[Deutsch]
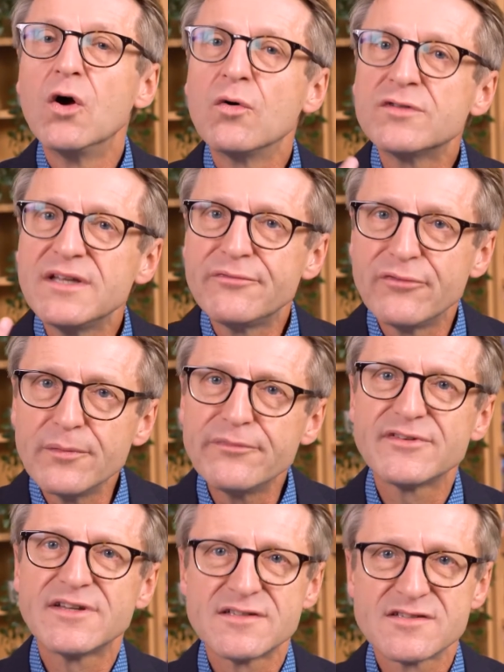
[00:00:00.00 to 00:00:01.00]
Und die
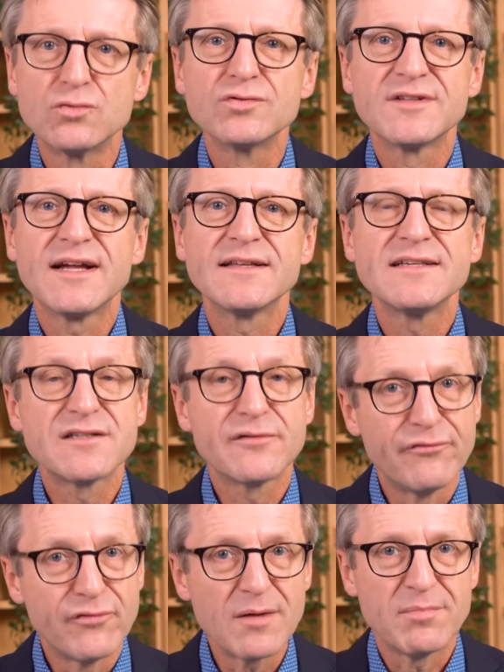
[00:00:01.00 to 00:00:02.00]
fünfte Zutat ist
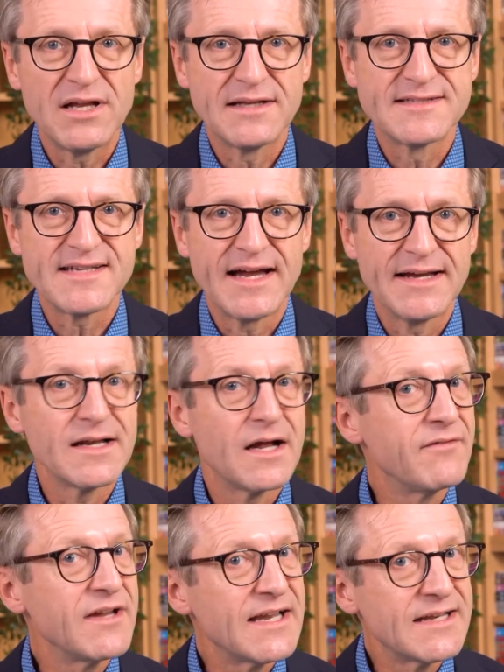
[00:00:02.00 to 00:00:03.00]
Vorbild sein,
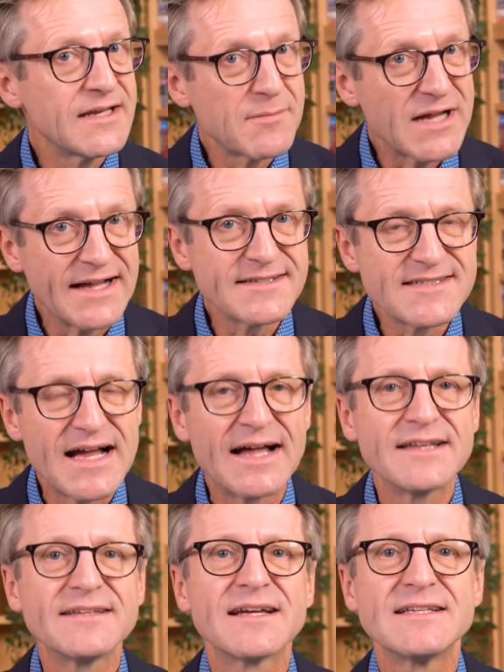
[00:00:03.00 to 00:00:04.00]
aber in einem ganz
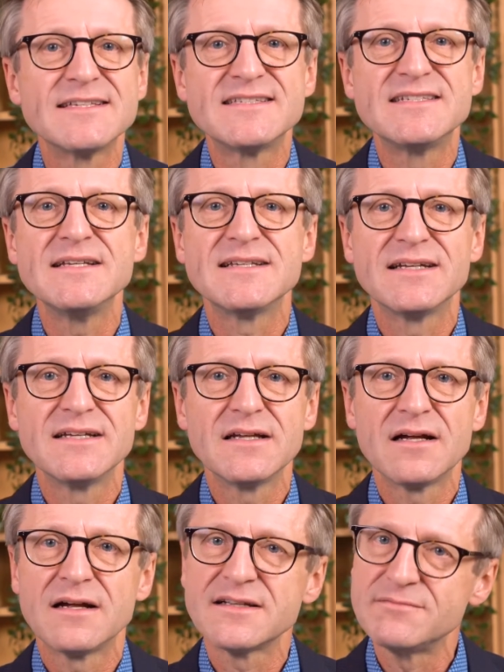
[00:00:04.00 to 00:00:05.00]
anderen Sinne,
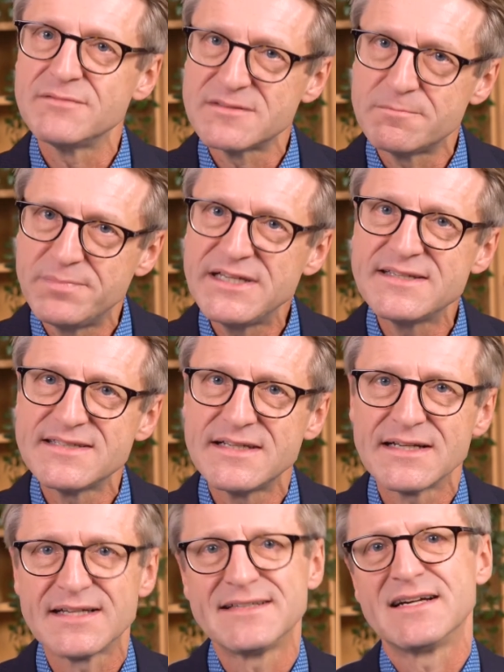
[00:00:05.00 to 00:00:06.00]
als wir es
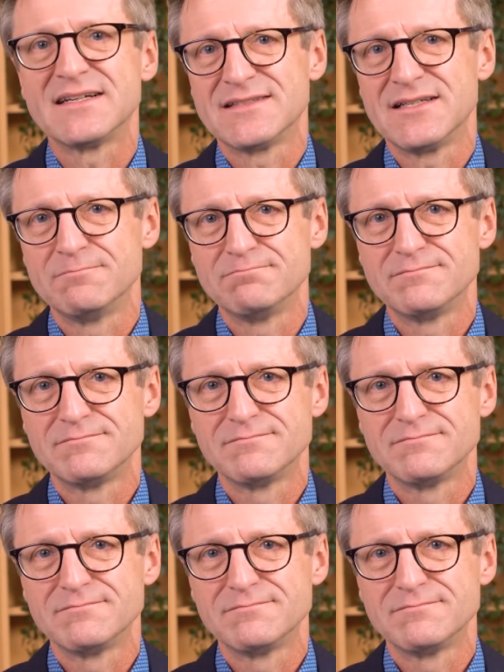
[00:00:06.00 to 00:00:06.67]
bisher gedacht haben.